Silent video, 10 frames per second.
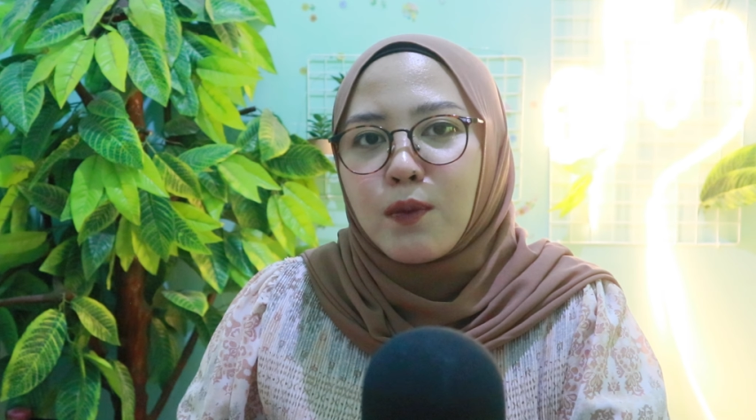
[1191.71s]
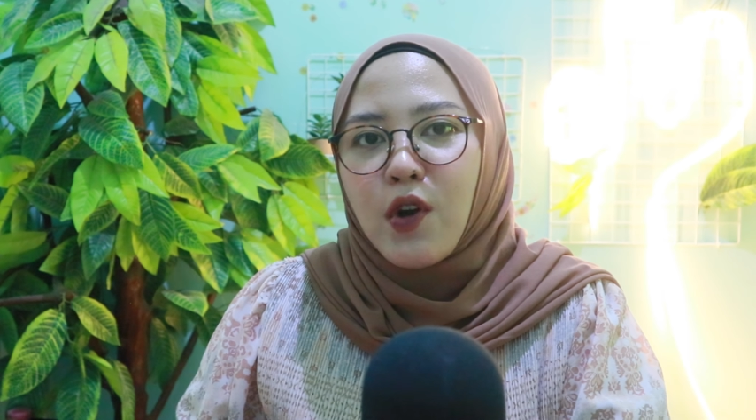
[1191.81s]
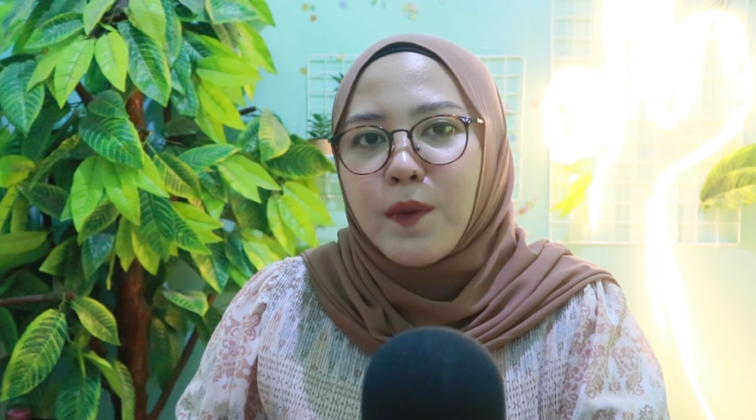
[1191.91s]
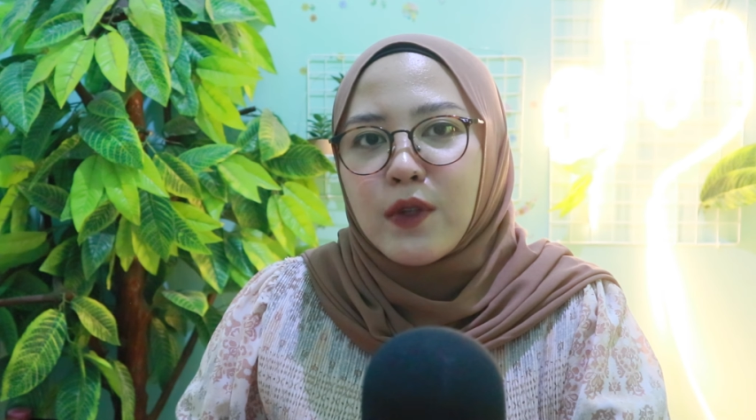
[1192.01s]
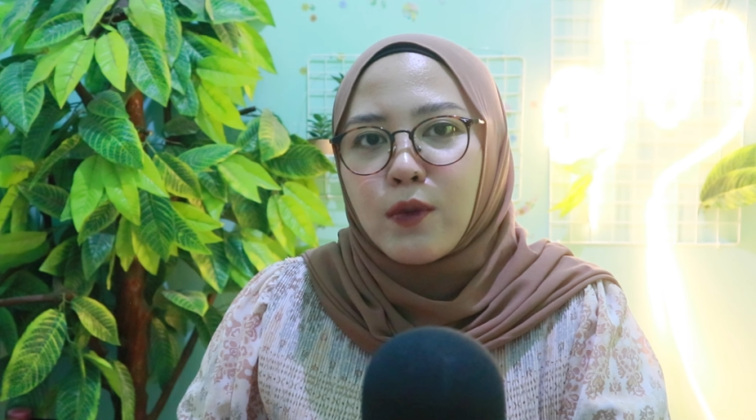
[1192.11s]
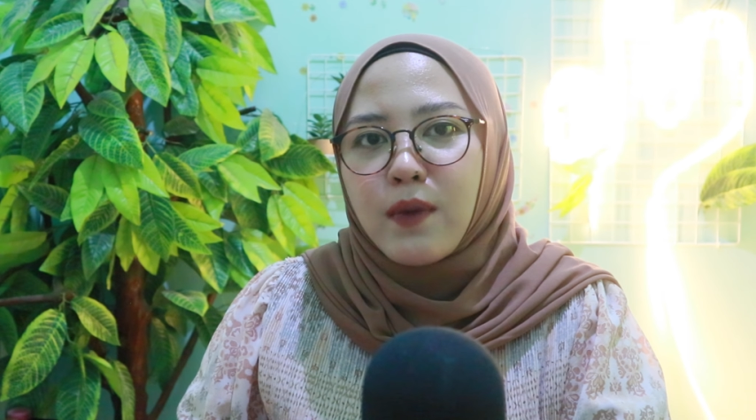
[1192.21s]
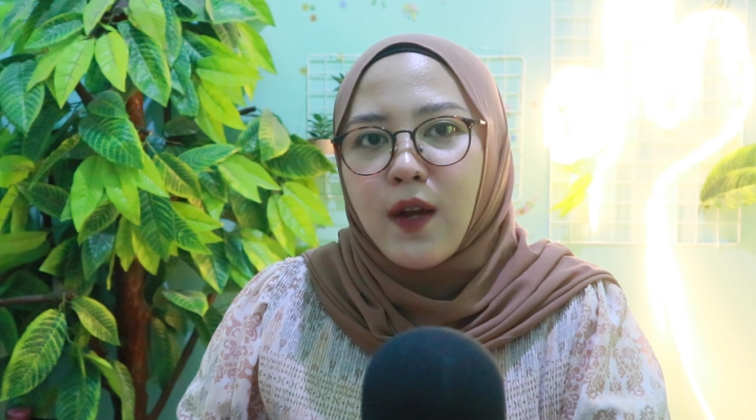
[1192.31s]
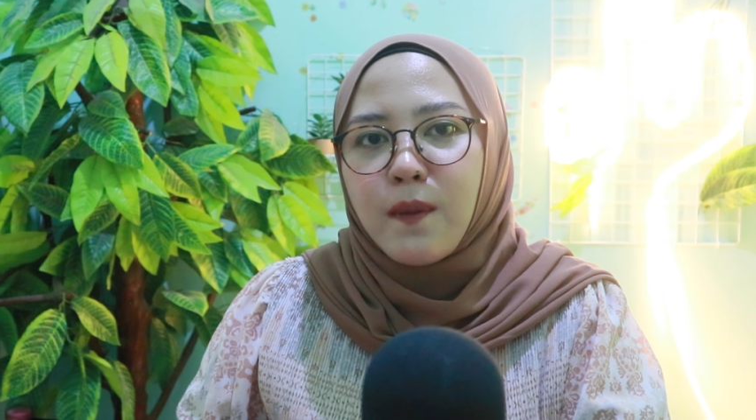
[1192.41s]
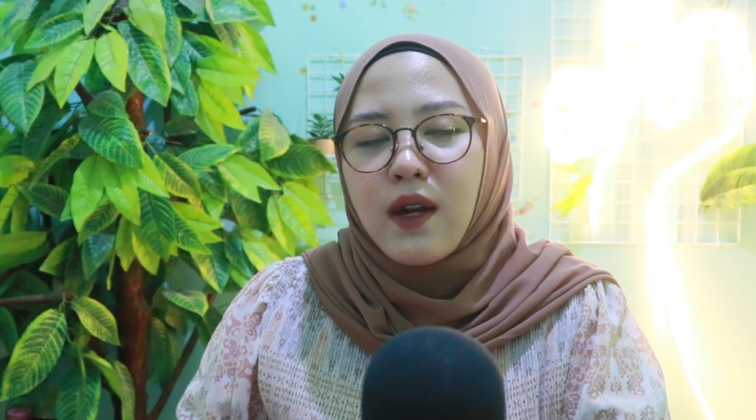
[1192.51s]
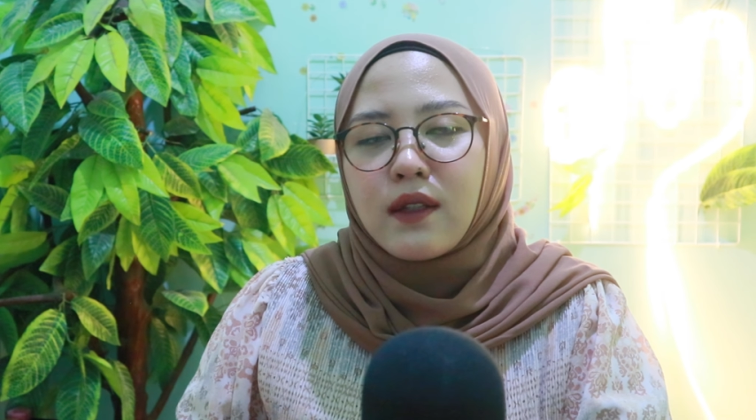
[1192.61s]
bawa masuk
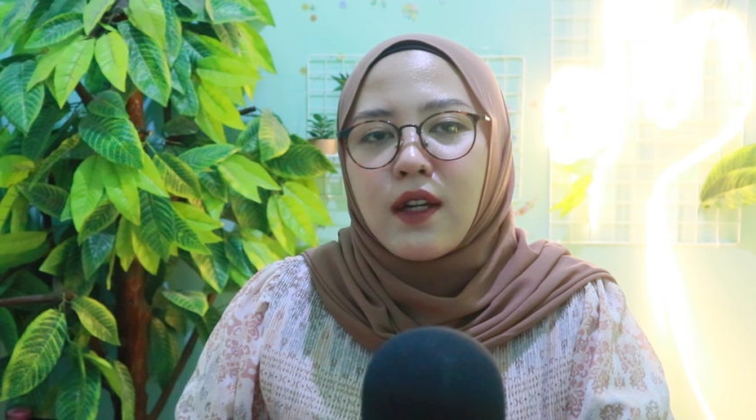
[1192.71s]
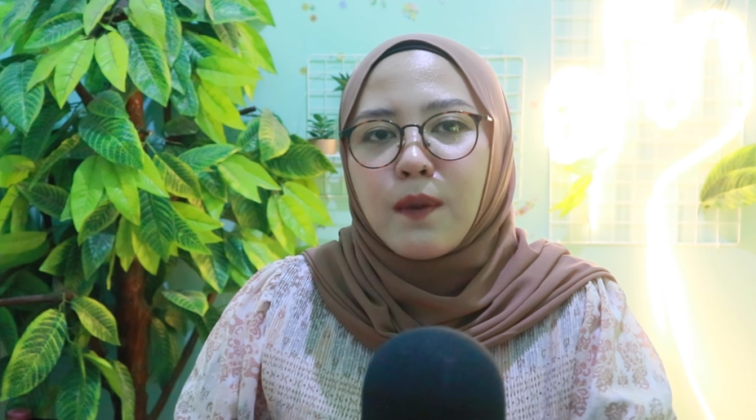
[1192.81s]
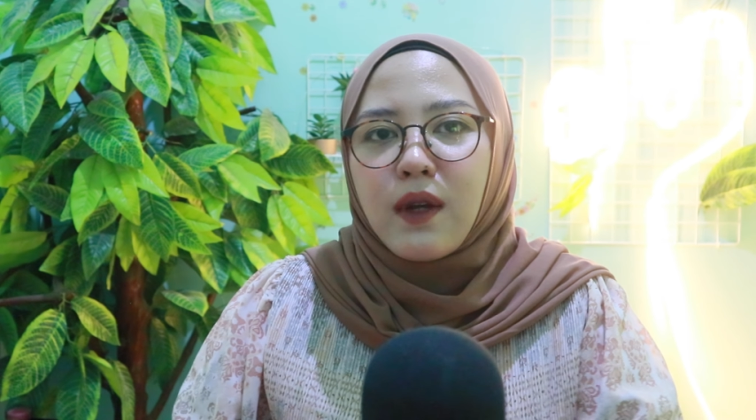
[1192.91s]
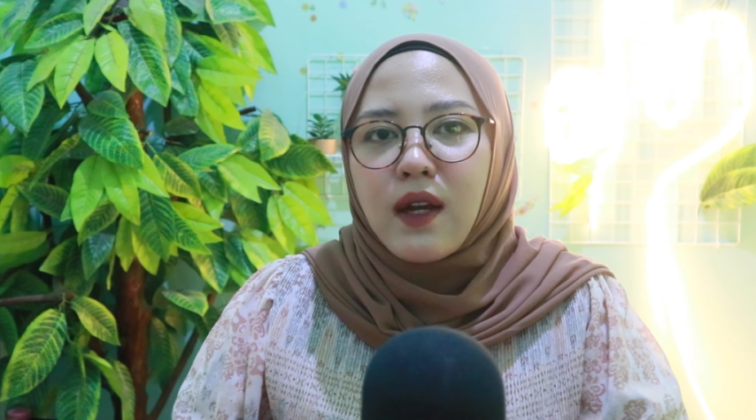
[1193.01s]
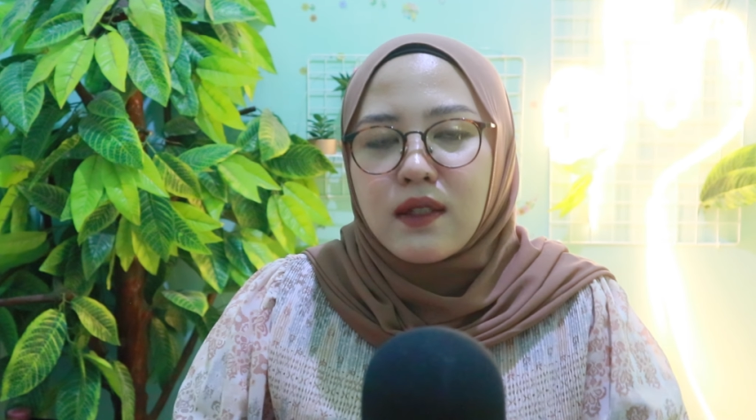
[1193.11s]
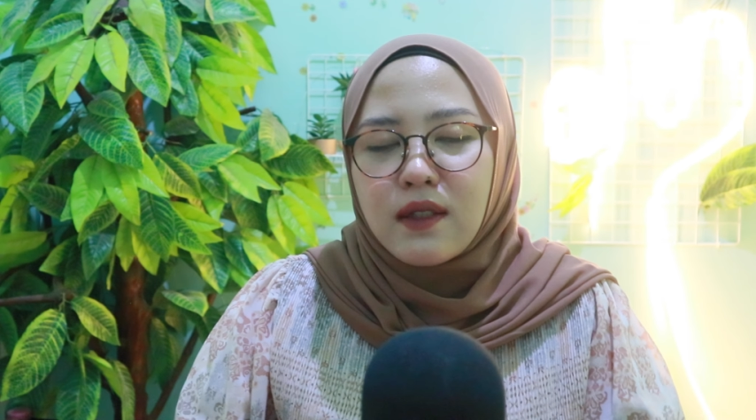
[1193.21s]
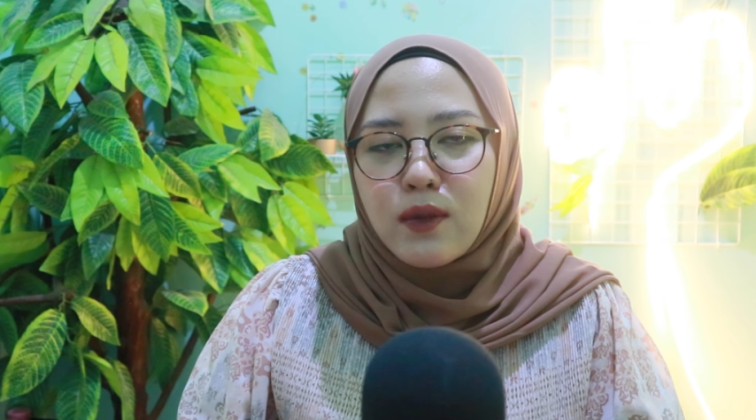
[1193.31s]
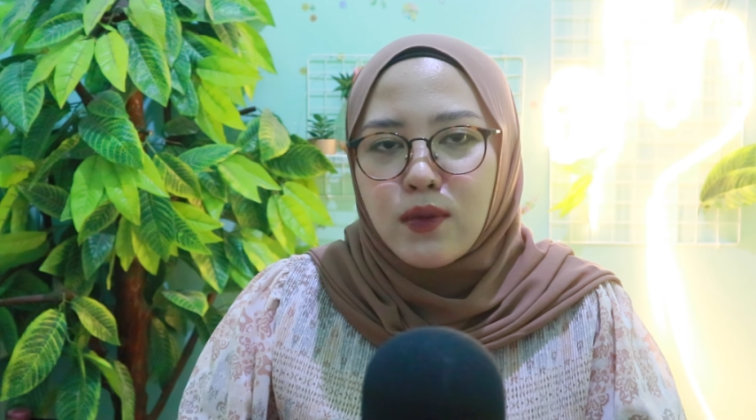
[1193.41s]
barang-barangnya ke bagasi,